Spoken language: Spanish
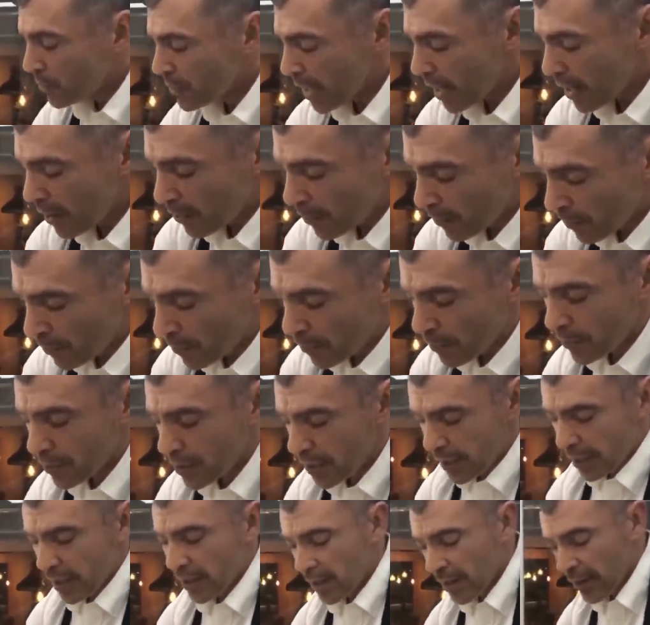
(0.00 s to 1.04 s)
una
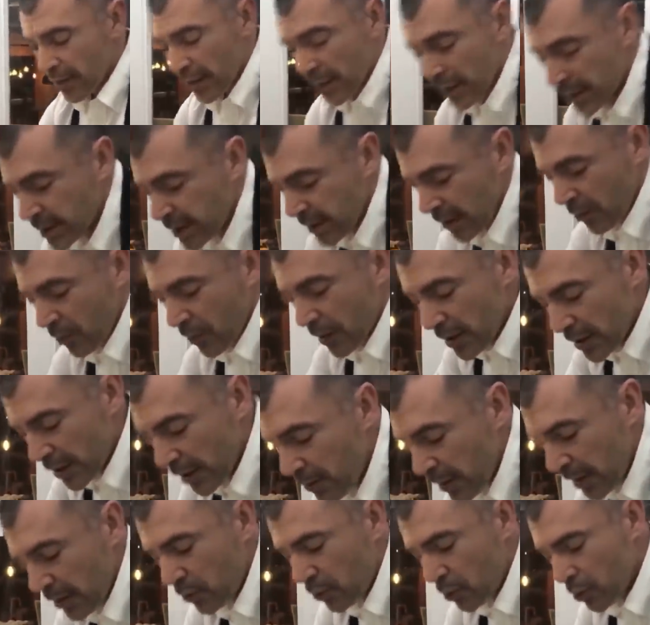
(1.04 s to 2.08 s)
hora,
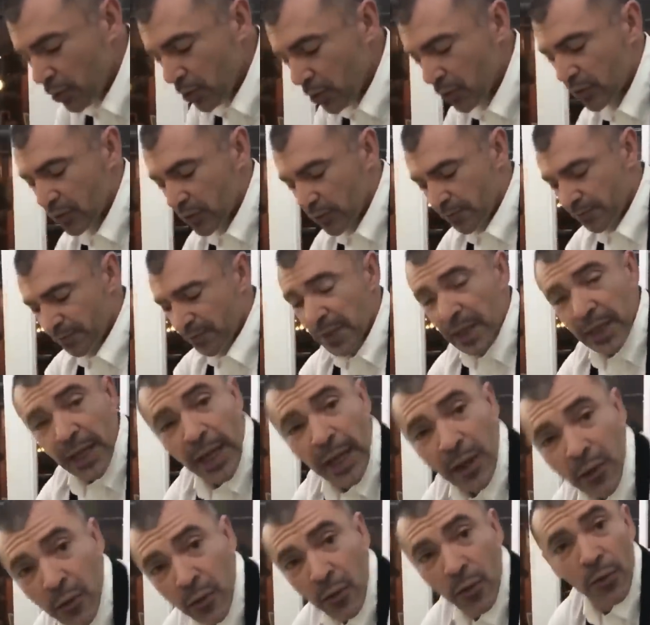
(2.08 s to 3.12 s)
50 minutos
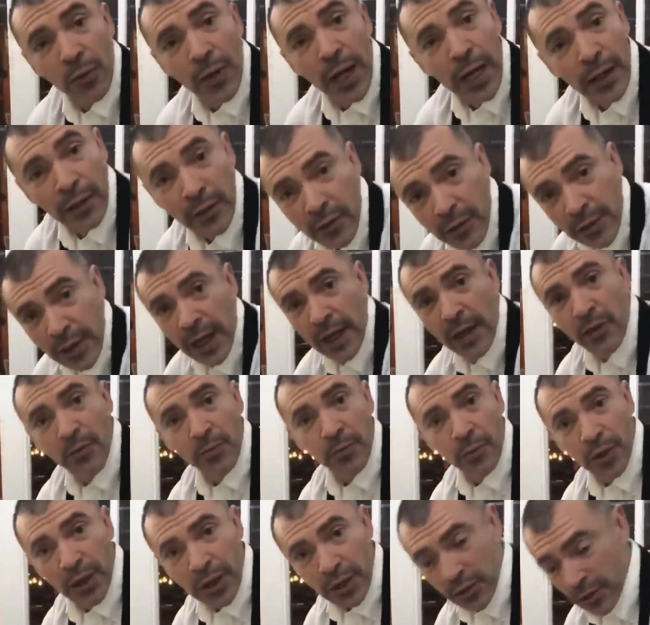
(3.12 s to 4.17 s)
en un lugar donde haga
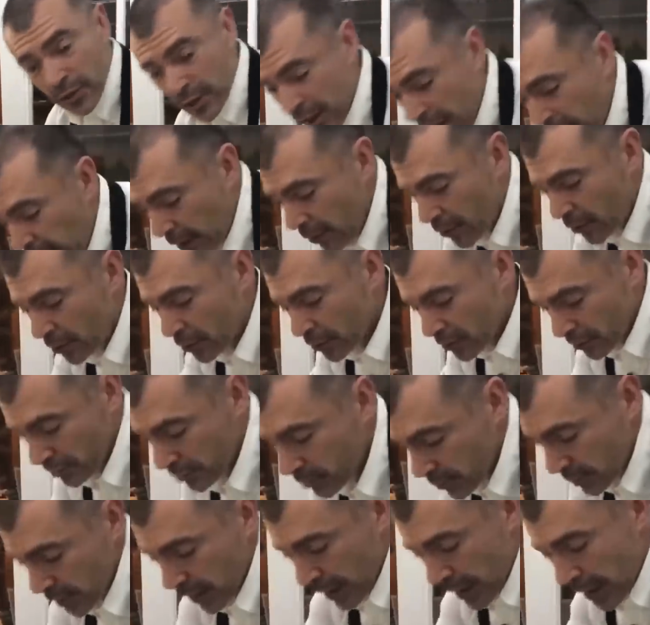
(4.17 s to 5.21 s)
un poquito de calor.
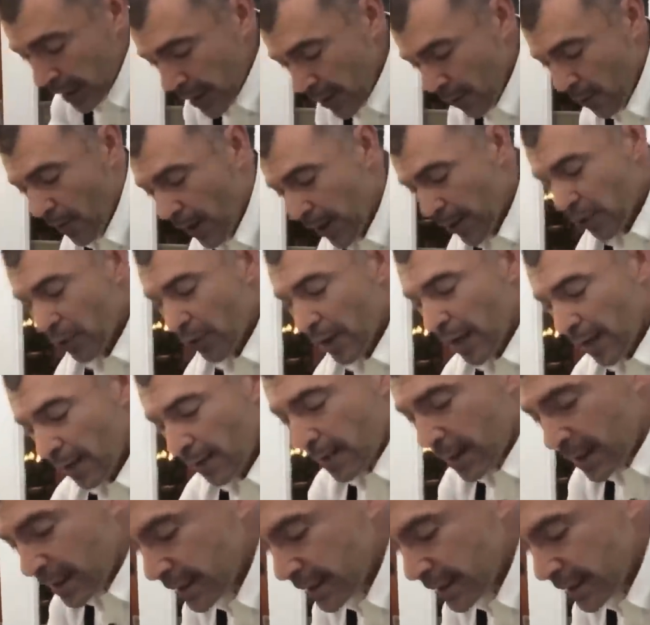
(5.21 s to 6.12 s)
Cuando la